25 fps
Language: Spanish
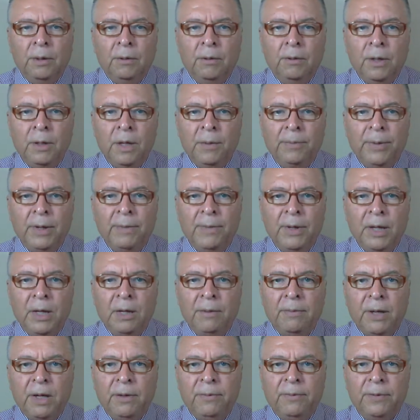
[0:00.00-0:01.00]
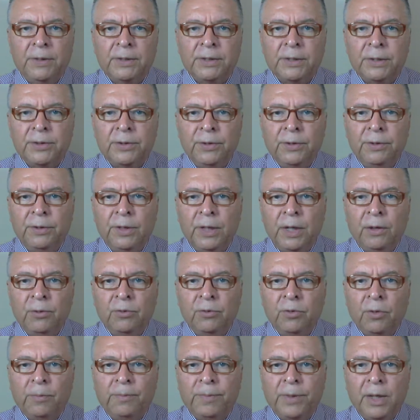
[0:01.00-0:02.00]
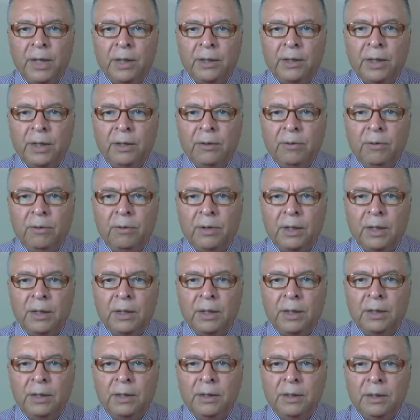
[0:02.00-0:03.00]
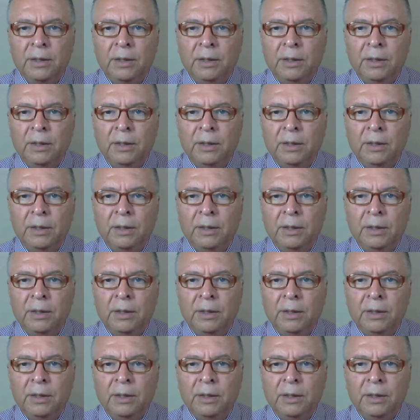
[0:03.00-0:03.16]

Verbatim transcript: Una primera manifestación de la utopía tecnócrata,